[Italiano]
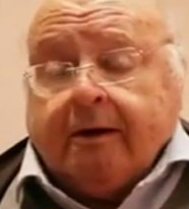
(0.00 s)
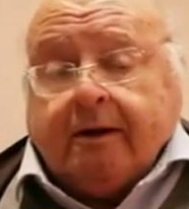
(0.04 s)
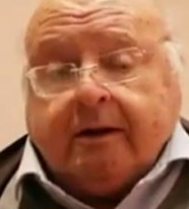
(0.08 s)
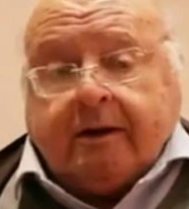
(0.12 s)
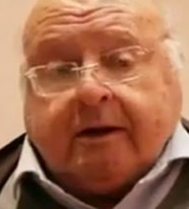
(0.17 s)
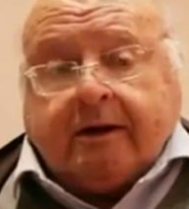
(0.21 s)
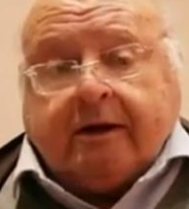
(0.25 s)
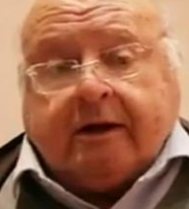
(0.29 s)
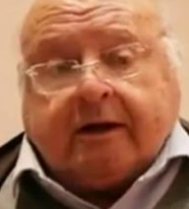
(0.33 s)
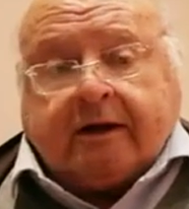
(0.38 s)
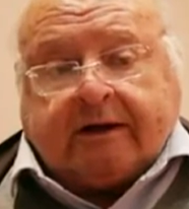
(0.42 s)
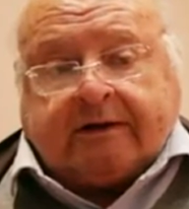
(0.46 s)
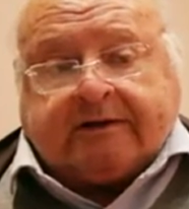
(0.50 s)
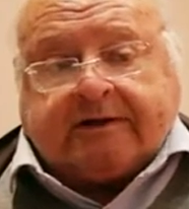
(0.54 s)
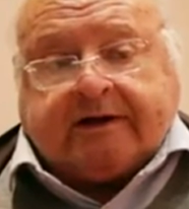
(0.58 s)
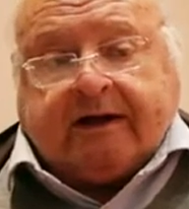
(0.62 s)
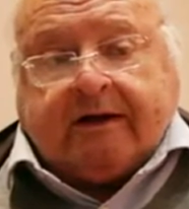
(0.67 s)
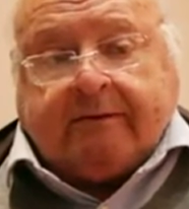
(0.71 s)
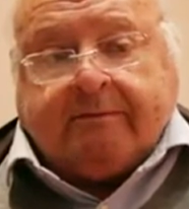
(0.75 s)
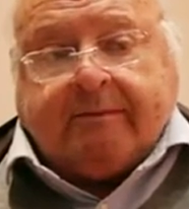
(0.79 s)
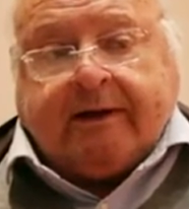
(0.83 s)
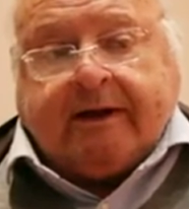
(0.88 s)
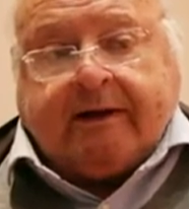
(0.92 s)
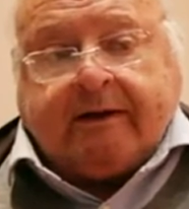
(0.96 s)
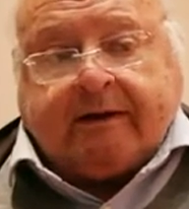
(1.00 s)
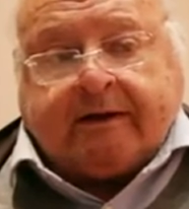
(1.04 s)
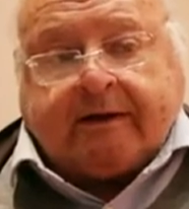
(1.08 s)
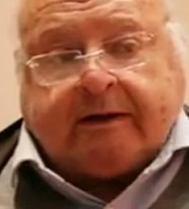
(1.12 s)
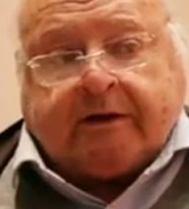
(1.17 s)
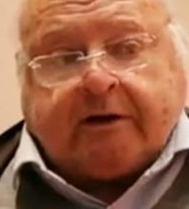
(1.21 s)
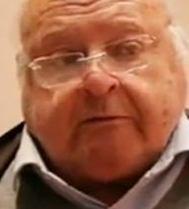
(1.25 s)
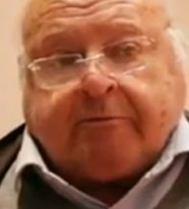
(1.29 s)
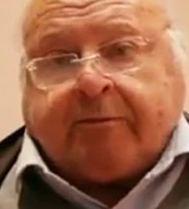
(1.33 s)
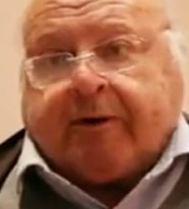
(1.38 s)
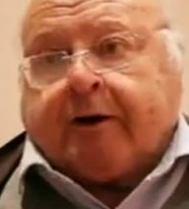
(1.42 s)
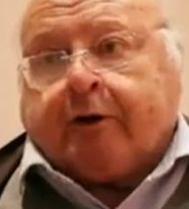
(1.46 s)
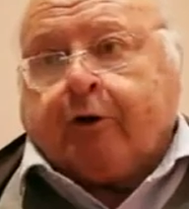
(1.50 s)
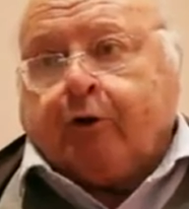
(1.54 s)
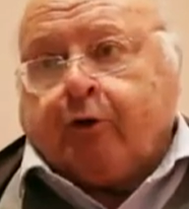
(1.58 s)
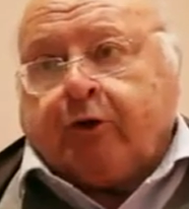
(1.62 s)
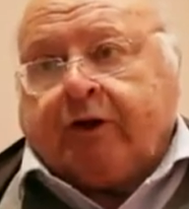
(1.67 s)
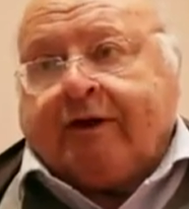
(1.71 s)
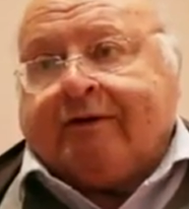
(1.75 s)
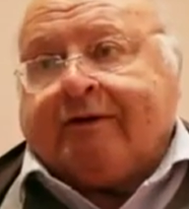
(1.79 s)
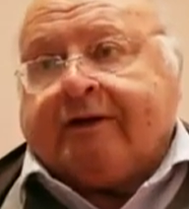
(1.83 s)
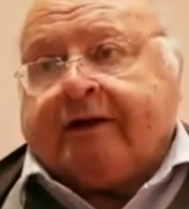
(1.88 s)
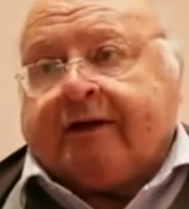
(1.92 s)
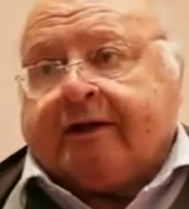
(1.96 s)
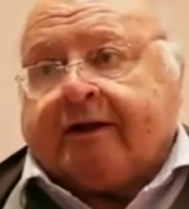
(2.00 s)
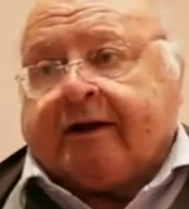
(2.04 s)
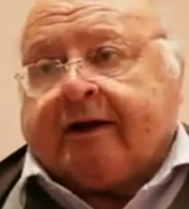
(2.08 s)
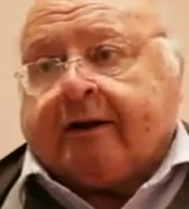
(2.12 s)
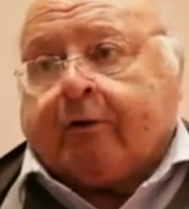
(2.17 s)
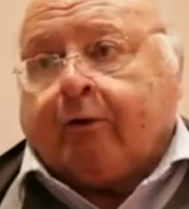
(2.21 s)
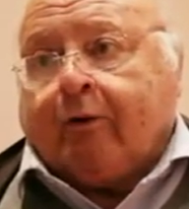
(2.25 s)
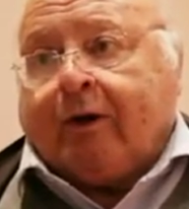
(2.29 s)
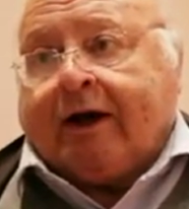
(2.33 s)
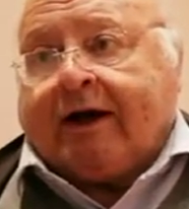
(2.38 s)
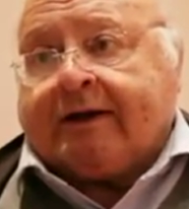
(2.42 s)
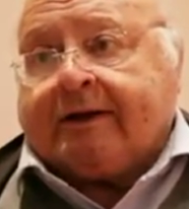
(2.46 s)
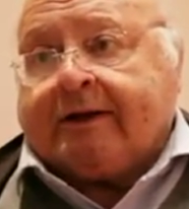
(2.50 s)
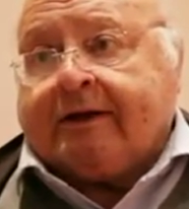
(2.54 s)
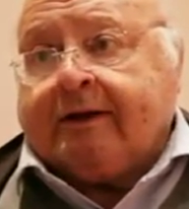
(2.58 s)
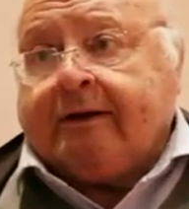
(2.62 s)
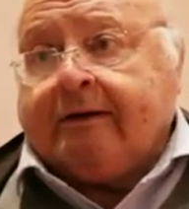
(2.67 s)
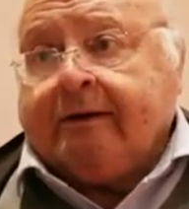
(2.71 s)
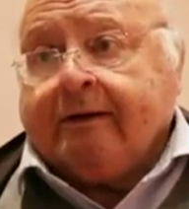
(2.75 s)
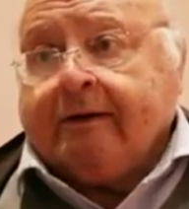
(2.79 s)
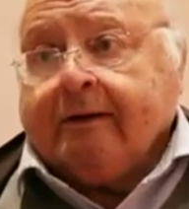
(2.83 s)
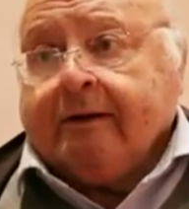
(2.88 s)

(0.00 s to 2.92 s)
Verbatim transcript: chi razzialmente ci precludeva dei traguardi.